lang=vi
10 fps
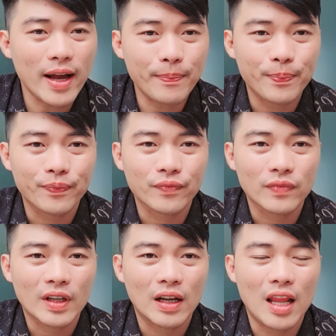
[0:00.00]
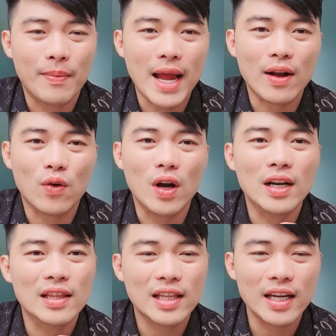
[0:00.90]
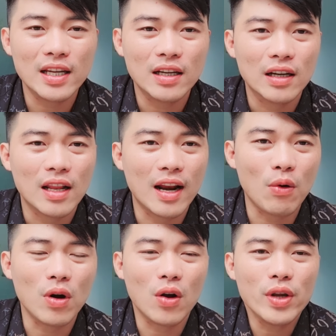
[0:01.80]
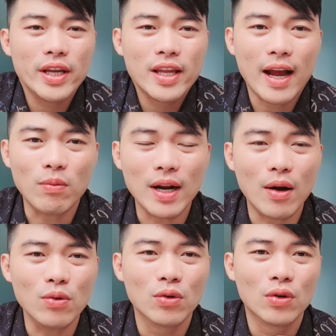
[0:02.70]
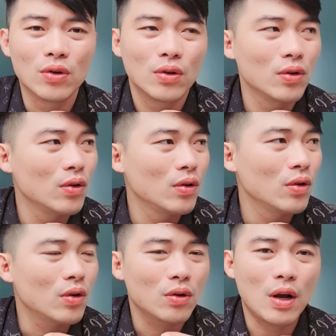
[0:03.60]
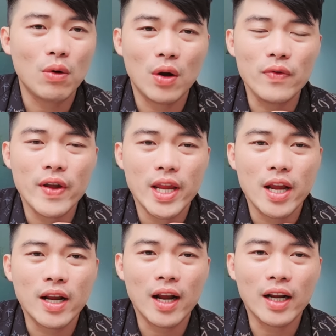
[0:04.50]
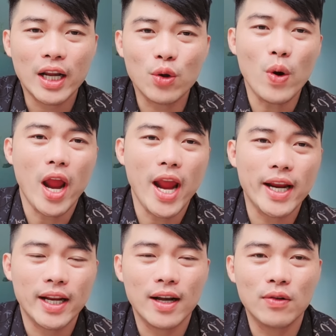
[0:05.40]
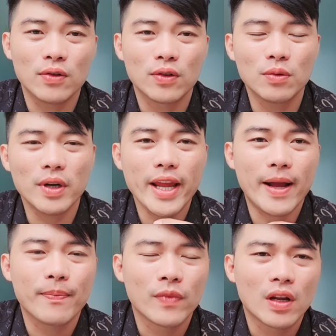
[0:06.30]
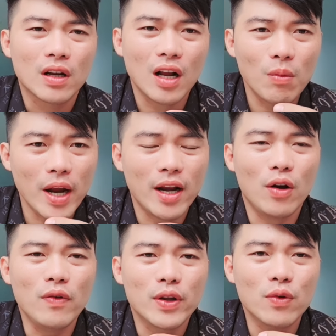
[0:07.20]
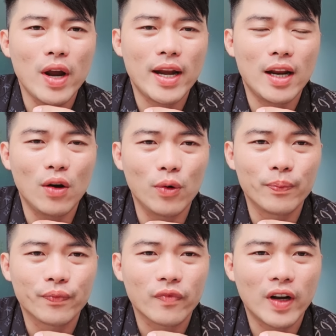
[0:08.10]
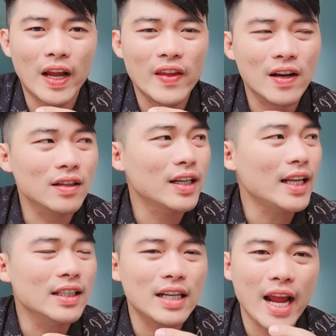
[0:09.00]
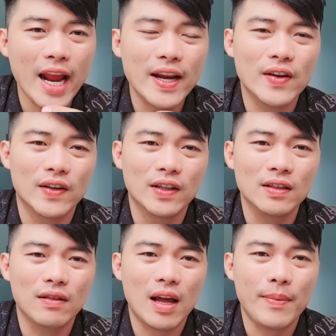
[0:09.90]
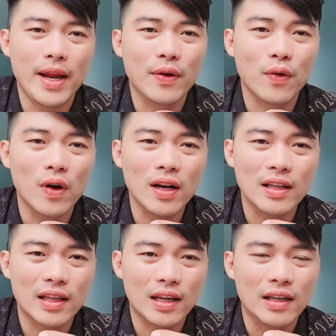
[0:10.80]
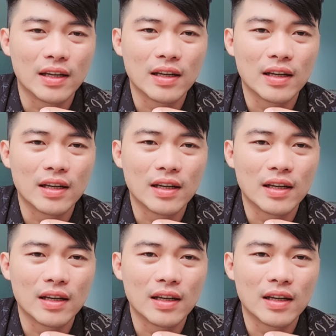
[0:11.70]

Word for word: tâm là ba của anh linh tý là đâu có nói gì tới ổng đâu đâu có nói gì về cái, cái chú hề này đâu đúng cả nhà không hề nói về chú hề này luôn một thứ nhất cái thứ hai nữa là mẹ của linh Tý